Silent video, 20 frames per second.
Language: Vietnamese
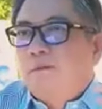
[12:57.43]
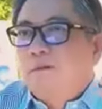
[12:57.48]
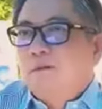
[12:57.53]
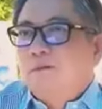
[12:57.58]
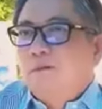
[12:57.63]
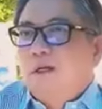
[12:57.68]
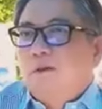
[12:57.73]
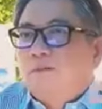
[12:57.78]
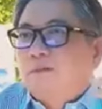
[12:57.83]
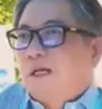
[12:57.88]

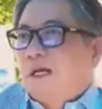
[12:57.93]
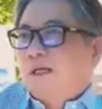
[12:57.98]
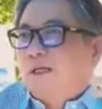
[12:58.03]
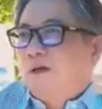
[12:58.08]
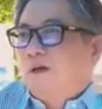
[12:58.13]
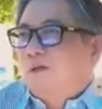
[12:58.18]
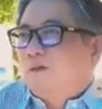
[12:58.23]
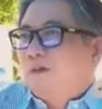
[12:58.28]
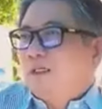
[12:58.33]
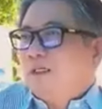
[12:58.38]
cũng không cần
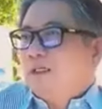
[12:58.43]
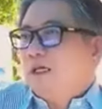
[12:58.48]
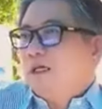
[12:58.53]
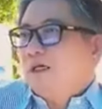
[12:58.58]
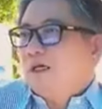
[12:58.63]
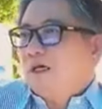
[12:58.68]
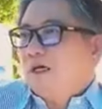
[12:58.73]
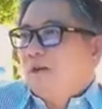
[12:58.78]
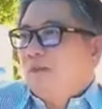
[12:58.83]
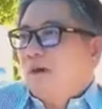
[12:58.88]
luôn nó
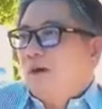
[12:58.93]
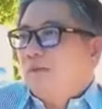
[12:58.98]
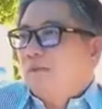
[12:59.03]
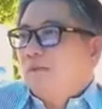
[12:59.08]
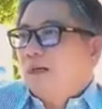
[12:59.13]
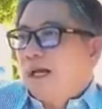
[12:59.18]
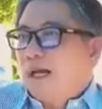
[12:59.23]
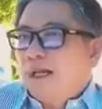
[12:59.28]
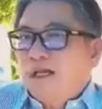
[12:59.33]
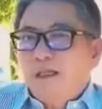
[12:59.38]
chỉ có cái bồn
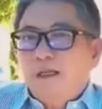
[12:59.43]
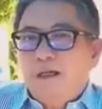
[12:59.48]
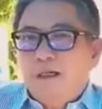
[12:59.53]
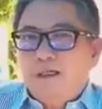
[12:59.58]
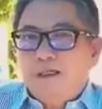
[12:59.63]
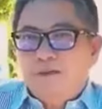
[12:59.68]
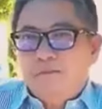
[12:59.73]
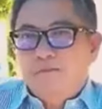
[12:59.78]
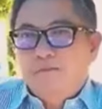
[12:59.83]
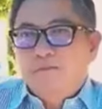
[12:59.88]
lãi thôi